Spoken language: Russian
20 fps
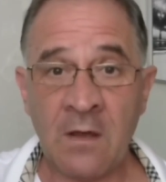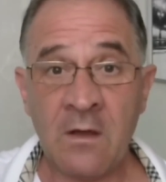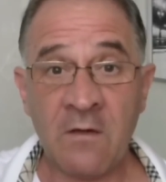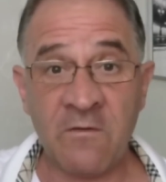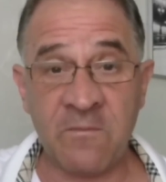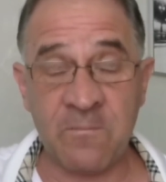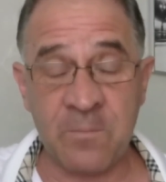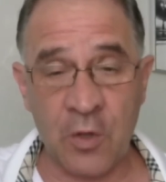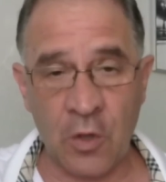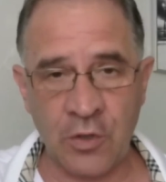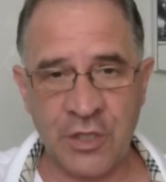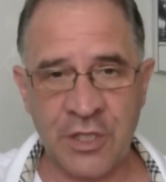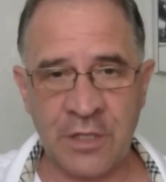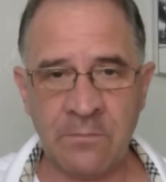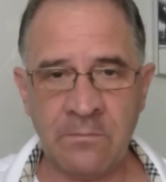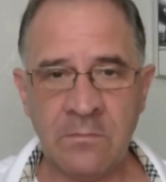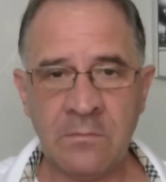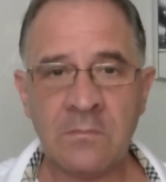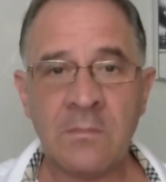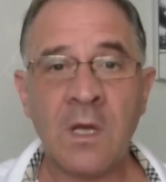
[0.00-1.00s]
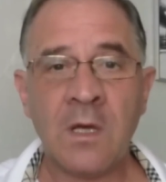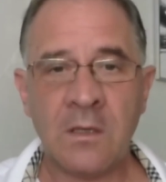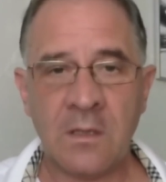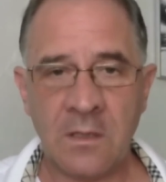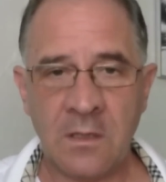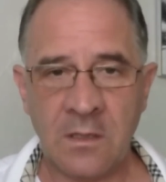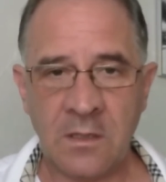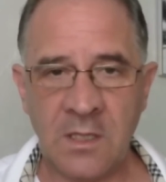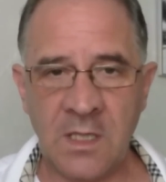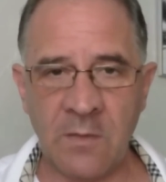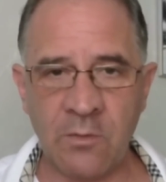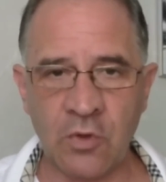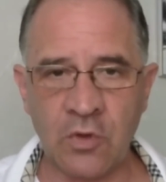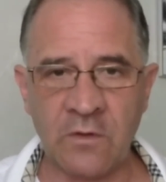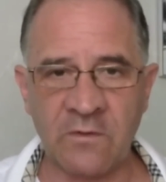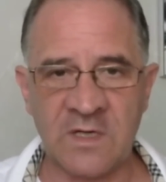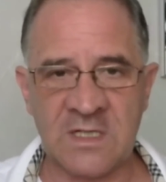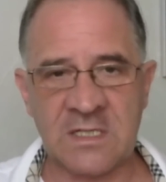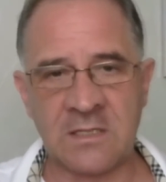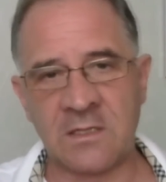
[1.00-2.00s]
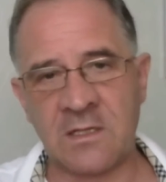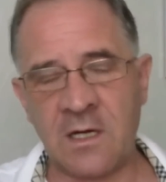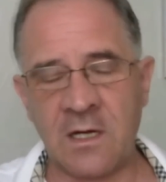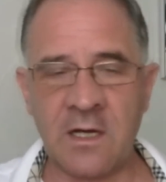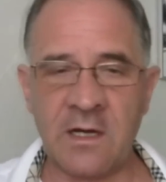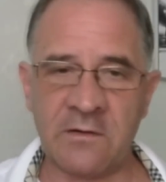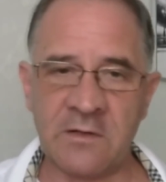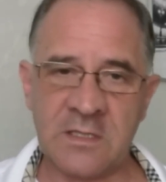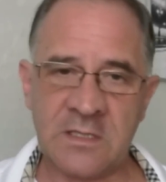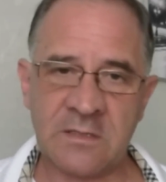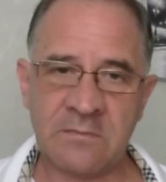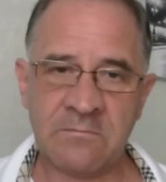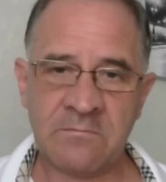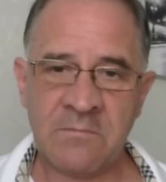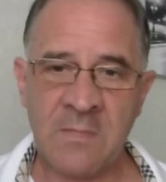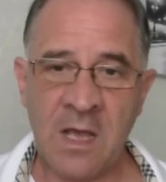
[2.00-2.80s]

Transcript: Впрочем, не буду вас интриговать.